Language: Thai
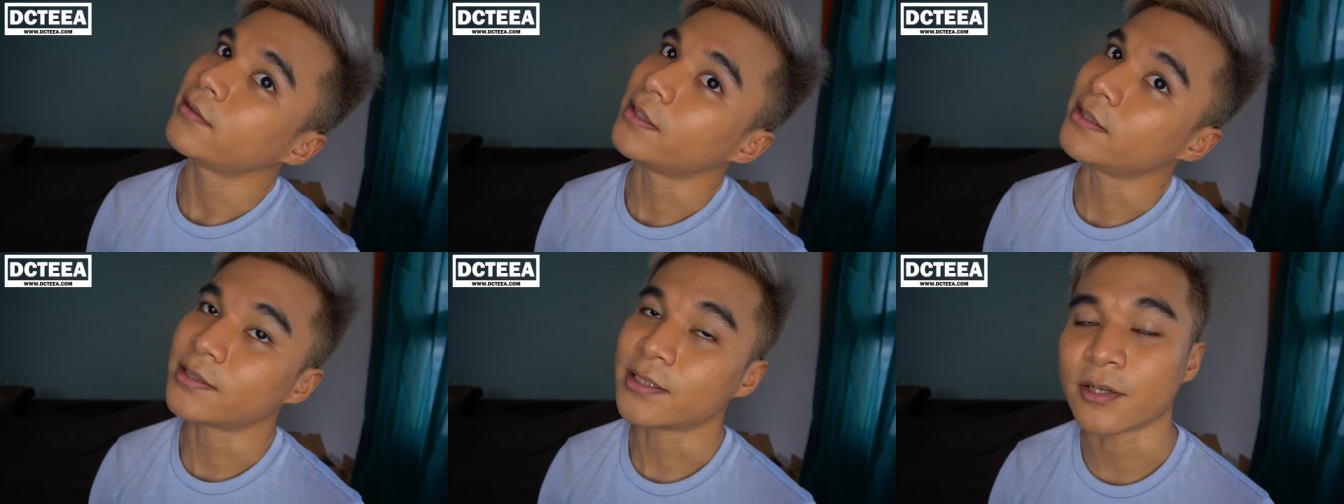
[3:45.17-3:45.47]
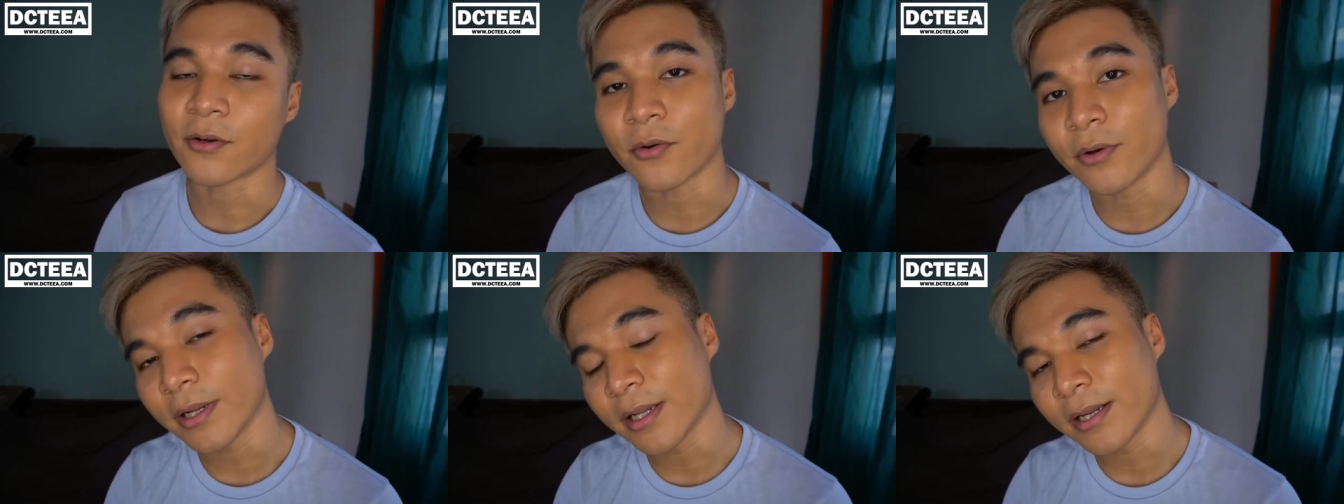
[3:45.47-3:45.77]
ใน
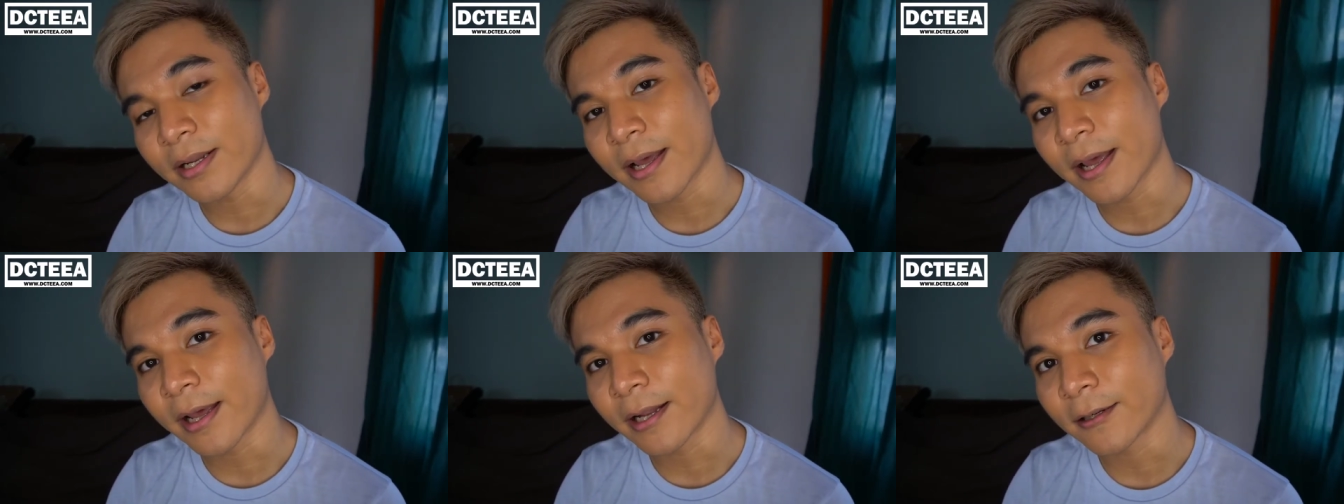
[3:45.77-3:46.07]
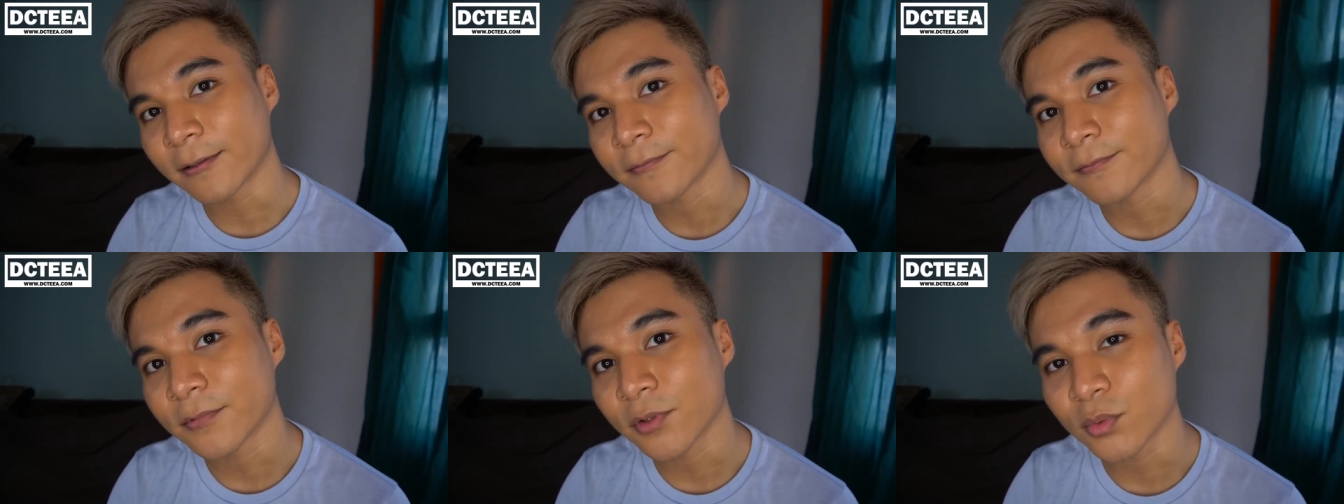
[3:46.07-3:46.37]
สีโกลเด้นแทน
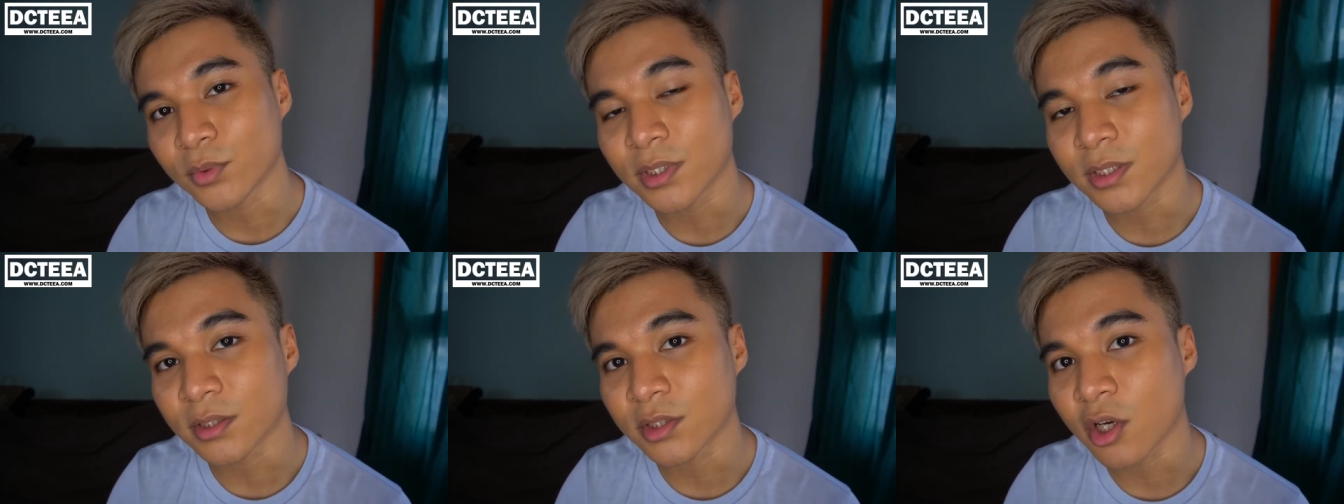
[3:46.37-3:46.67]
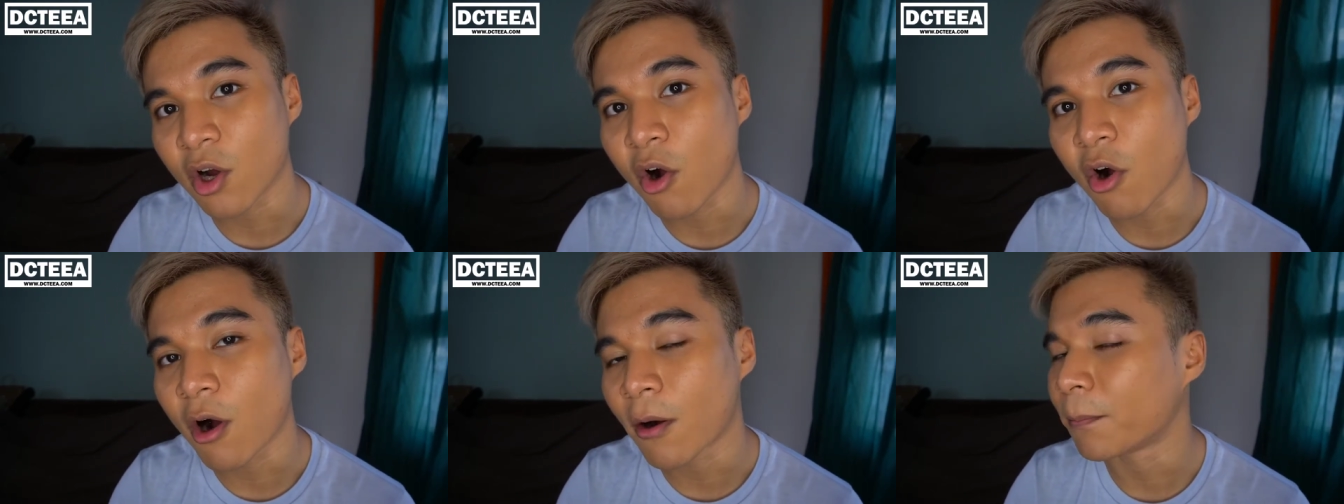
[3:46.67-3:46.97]
รู้สึก
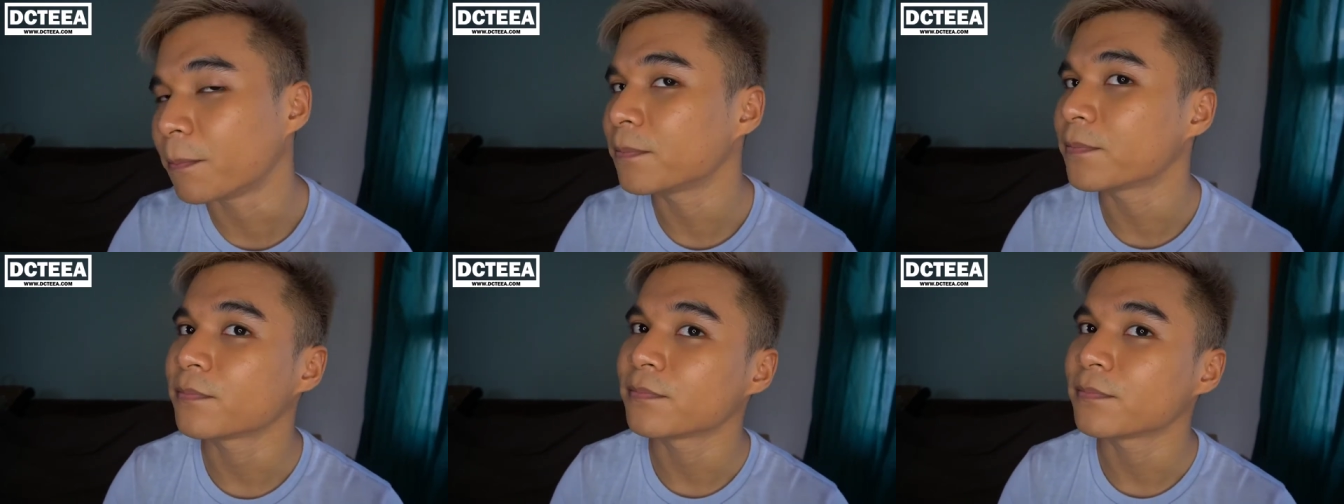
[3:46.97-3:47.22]
ชอบ